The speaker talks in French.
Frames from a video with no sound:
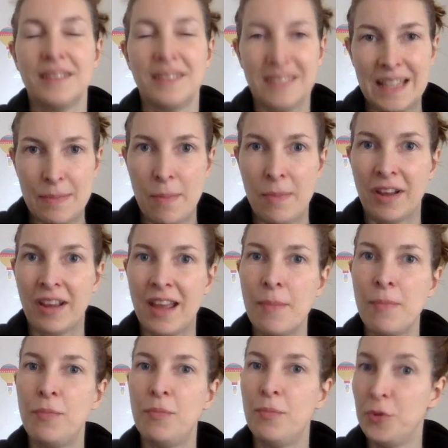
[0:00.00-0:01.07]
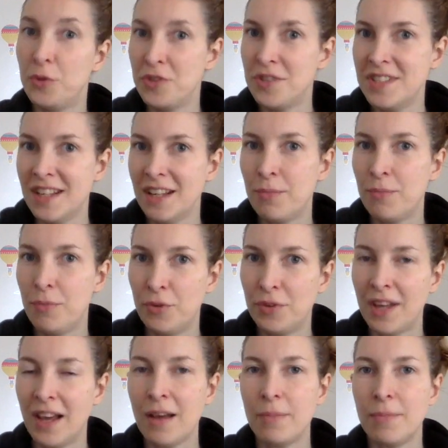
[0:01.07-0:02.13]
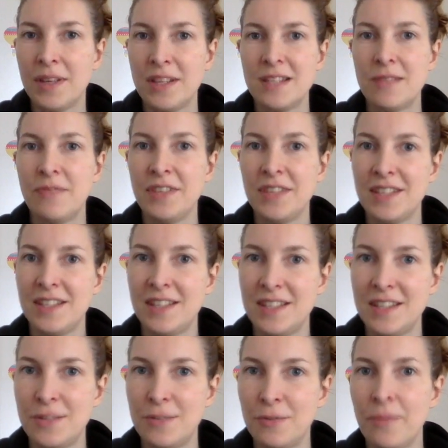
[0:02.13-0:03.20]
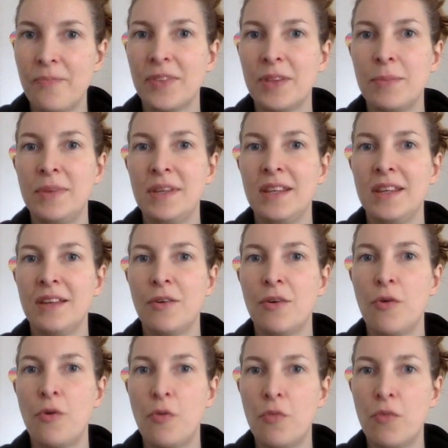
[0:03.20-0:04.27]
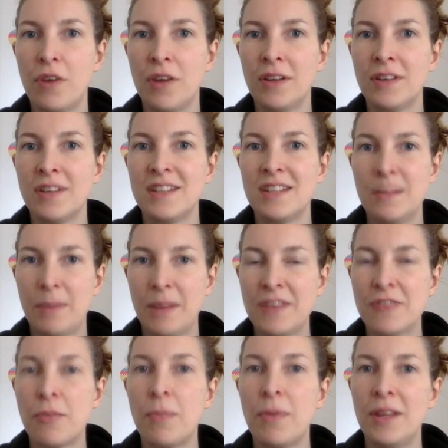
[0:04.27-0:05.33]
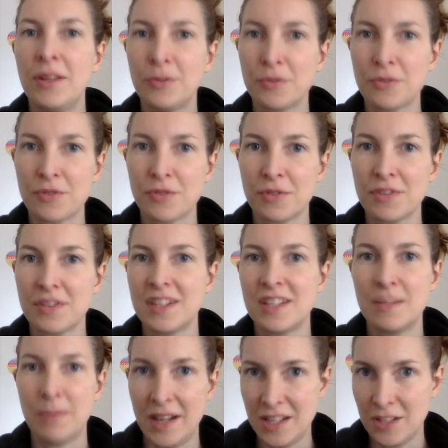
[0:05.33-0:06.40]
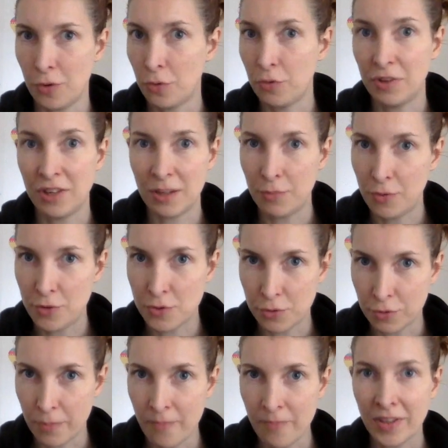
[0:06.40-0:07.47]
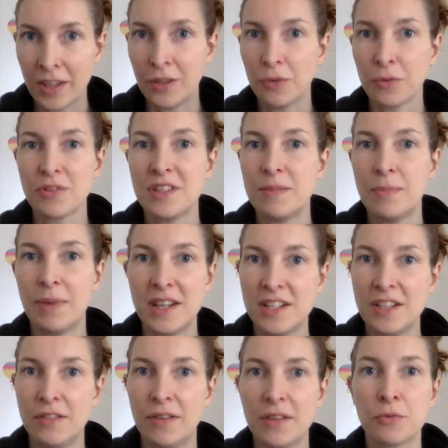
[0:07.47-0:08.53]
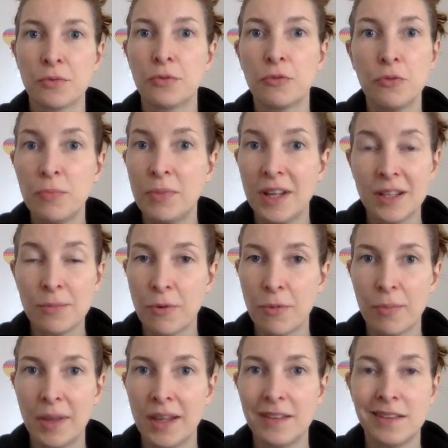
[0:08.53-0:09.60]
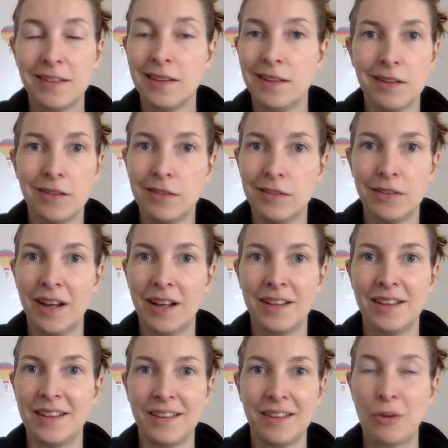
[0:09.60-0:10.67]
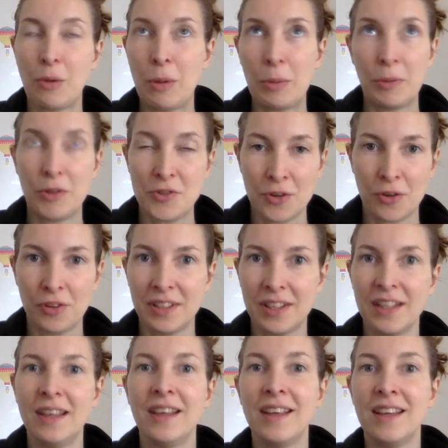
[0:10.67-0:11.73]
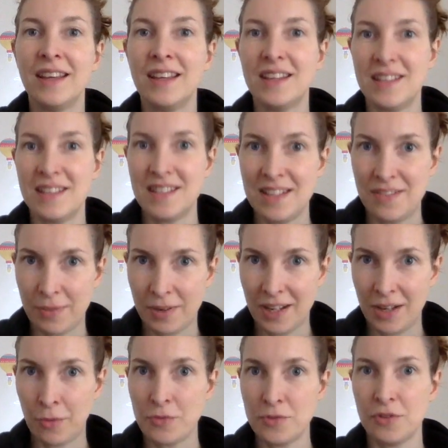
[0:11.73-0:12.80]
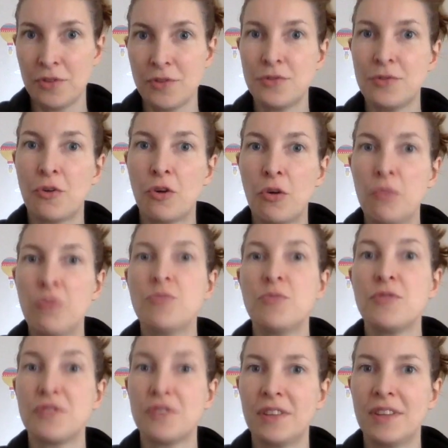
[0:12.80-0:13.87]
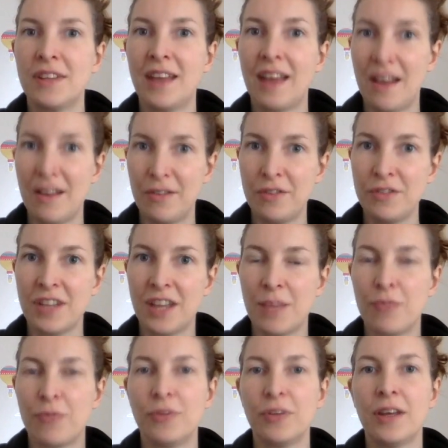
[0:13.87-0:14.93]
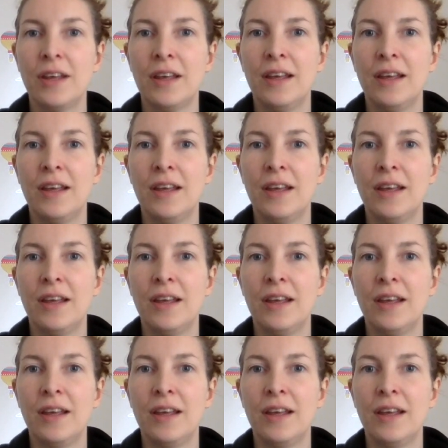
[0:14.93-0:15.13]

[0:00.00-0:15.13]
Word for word: ça permet quand même de se dire plus tard, ben, j'ai fait cette décision, mais au moins je l'ai prise en pleine conscience et j'ai pas eu sur le coup de l'impulsion, donc j'ai pas agi de façon complètement bête et euh, voilà et complètement désorientée. J'ai pris conscience de comment je me sentais avant d'y répondre.